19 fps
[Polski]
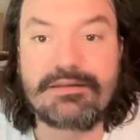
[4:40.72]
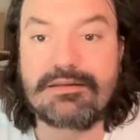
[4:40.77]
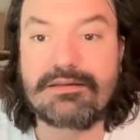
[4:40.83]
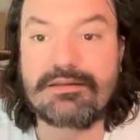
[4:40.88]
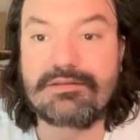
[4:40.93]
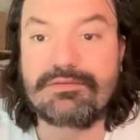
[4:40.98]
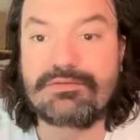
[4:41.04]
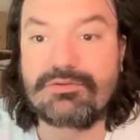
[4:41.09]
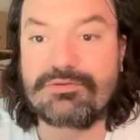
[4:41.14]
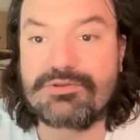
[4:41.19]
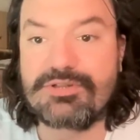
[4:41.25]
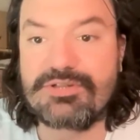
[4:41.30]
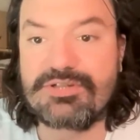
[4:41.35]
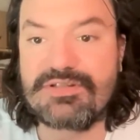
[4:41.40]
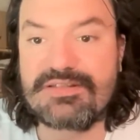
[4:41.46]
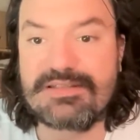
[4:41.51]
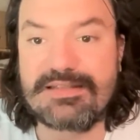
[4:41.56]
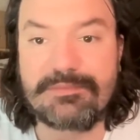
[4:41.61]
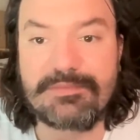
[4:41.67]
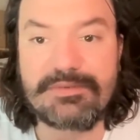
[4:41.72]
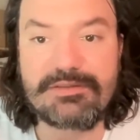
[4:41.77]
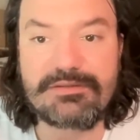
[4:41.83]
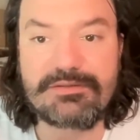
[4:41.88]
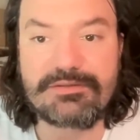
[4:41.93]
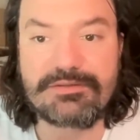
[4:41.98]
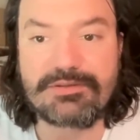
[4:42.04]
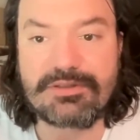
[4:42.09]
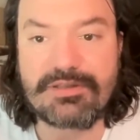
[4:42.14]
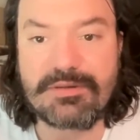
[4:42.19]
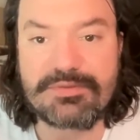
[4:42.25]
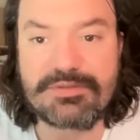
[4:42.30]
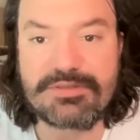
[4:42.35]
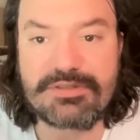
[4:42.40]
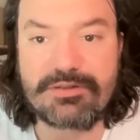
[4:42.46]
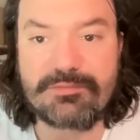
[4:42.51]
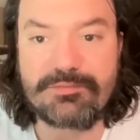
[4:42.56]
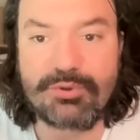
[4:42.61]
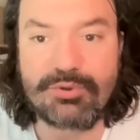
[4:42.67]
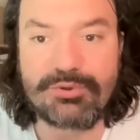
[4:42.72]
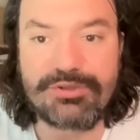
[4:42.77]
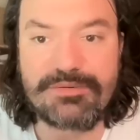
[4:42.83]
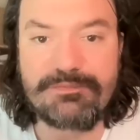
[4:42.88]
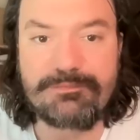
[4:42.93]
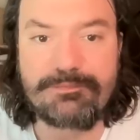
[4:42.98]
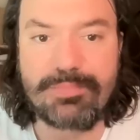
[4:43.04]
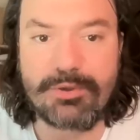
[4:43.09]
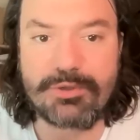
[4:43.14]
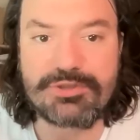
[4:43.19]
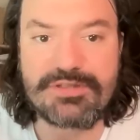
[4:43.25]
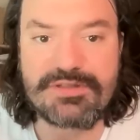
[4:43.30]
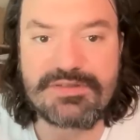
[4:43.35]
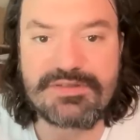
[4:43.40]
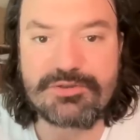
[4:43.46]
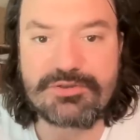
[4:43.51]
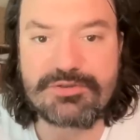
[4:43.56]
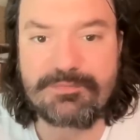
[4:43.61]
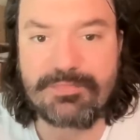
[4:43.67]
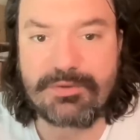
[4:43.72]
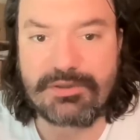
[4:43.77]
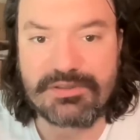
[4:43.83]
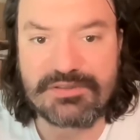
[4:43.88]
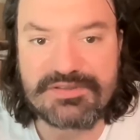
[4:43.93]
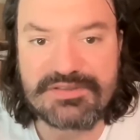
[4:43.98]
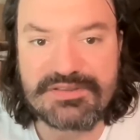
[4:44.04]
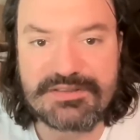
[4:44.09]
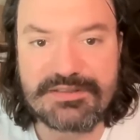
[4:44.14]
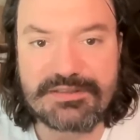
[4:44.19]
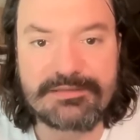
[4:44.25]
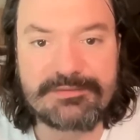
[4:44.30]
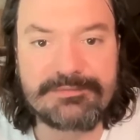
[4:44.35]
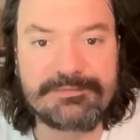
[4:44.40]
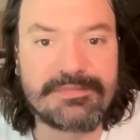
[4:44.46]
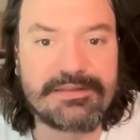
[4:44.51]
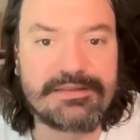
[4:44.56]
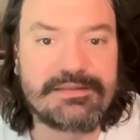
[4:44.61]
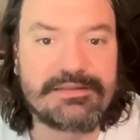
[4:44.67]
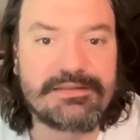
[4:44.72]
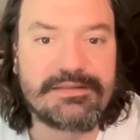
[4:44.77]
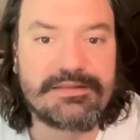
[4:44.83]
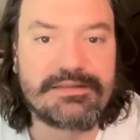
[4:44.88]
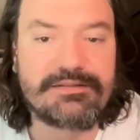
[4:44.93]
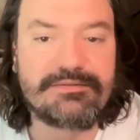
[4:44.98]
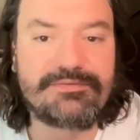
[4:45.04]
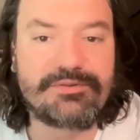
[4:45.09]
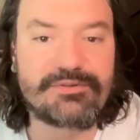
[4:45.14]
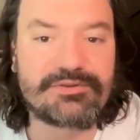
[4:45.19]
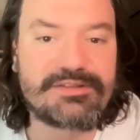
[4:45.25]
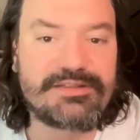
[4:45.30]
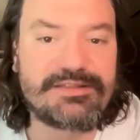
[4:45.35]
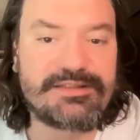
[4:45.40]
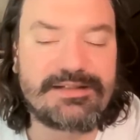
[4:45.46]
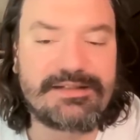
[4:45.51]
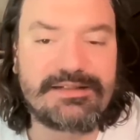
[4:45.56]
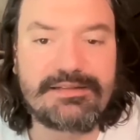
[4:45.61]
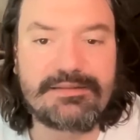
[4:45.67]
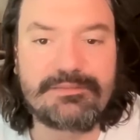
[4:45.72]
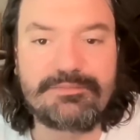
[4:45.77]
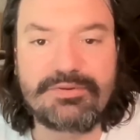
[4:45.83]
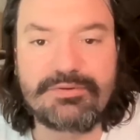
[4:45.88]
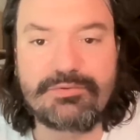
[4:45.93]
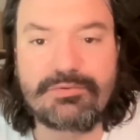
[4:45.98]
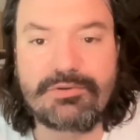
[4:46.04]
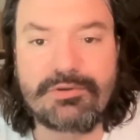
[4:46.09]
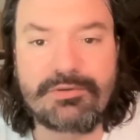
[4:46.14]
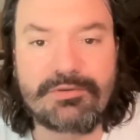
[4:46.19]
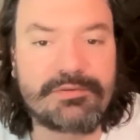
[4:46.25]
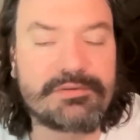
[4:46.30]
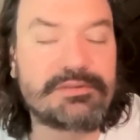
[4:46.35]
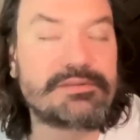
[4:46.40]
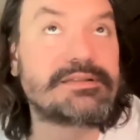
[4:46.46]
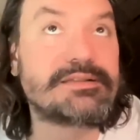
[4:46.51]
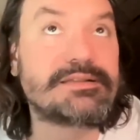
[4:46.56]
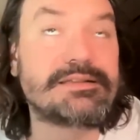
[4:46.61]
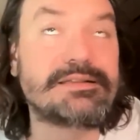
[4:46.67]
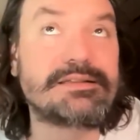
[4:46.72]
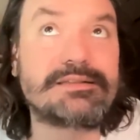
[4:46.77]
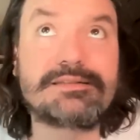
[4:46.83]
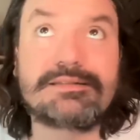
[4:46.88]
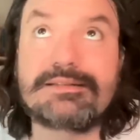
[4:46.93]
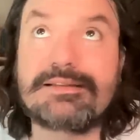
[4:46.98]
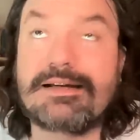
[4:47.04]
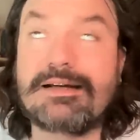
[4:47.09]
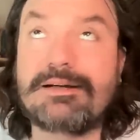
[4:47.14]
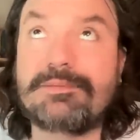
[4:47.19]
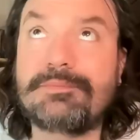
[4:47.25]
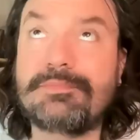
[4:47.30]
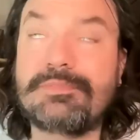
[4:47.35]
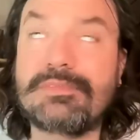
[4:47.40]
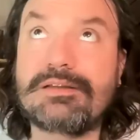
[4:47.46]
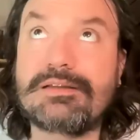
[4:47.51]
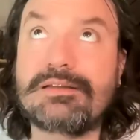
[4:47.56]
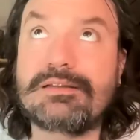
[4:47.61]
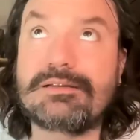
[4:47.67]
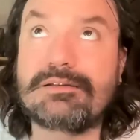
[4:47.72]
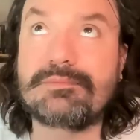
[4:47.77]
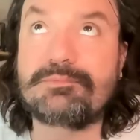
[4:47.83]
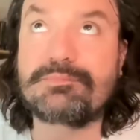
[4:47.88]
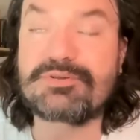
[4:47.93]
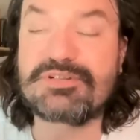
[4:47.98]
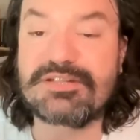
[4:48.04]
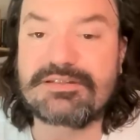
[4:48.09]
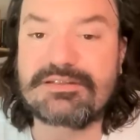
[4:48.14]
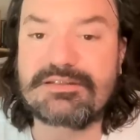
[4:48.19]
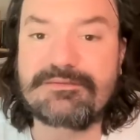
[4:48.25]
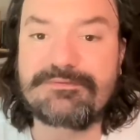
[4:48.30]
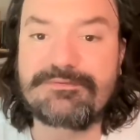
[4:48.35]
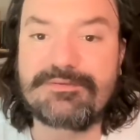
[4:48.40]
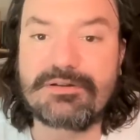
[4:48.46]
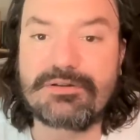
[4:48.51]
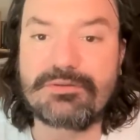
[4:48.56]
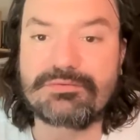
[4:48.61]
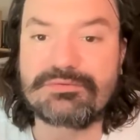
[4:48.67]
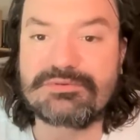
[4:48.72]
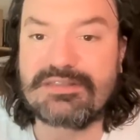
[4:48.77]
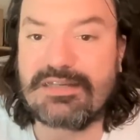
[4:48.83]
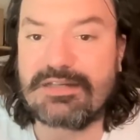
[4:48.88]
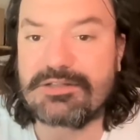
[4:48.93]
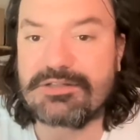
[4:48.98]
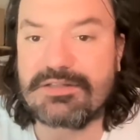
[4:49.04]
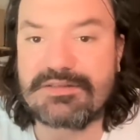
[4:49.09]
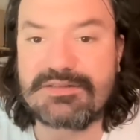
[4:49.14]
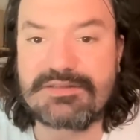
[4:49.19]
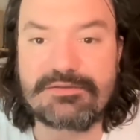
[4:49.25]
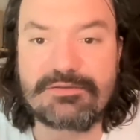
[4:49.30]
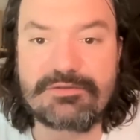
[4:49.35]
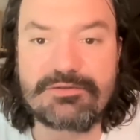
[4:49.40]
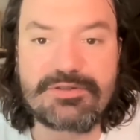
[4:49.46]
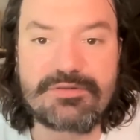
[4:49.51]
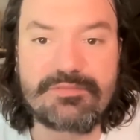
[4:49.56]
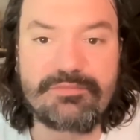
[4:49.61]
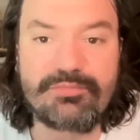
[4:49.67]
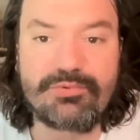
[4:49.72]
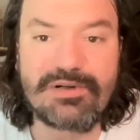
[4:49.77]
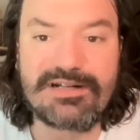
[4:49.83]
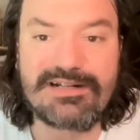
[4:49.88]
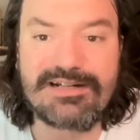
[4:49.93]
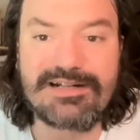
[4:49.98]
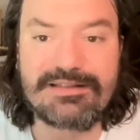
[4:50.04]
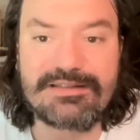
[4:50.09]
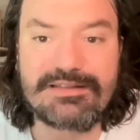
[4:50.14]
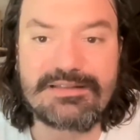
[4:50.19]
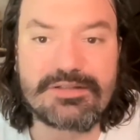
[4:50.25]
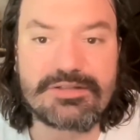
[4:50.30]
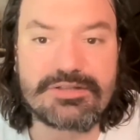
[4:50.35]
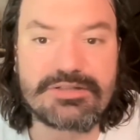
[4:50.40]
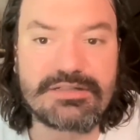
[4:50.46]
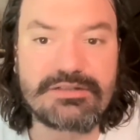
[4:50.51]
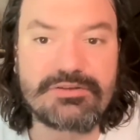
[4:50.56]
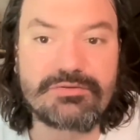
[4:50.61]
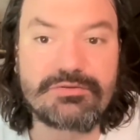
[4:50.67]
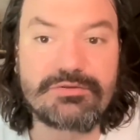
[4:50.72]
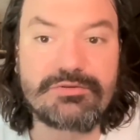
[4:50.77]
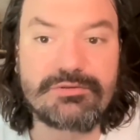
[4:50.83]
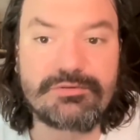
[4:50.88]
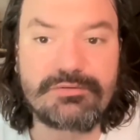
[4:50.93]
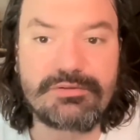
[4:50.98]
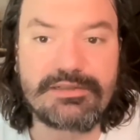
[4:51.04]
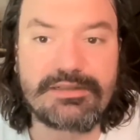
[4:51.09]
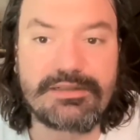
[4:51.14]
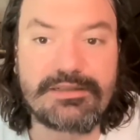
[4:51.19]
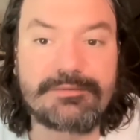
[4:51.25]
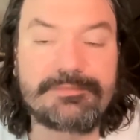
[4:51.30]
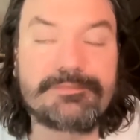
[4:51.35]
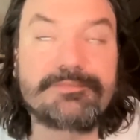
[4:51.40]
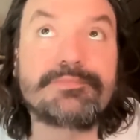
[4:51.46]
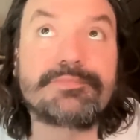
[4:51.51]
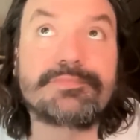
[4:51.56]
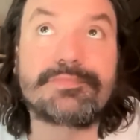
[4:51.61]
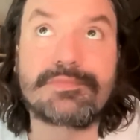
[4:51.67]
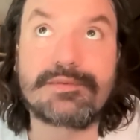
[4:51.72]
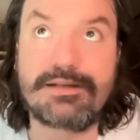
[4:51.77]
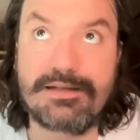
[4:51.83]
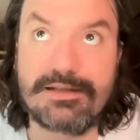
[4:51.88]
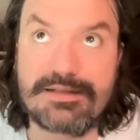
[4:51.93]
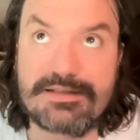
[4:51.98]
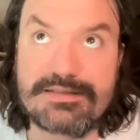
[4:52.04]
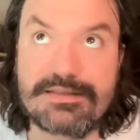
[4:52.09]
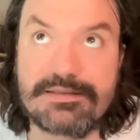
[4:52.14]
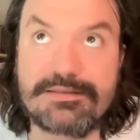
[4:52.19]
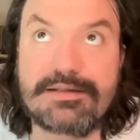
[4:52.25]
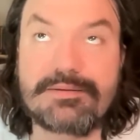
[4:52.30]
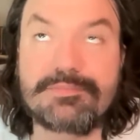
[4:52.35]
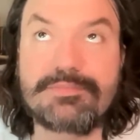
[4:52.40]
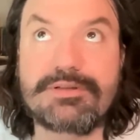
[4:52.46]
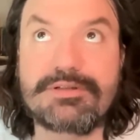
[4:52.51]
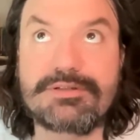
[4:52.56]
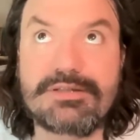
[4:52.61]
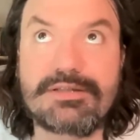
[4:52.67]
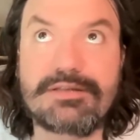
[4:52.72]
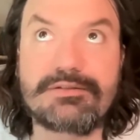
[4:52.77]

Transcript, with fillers: e, do dziś znamy, tylko trochę przerobione, Boże coś Polskę. W oryginale było tam przed Twe ołtarze zanosim błaganie naszego króla Aleksandra I,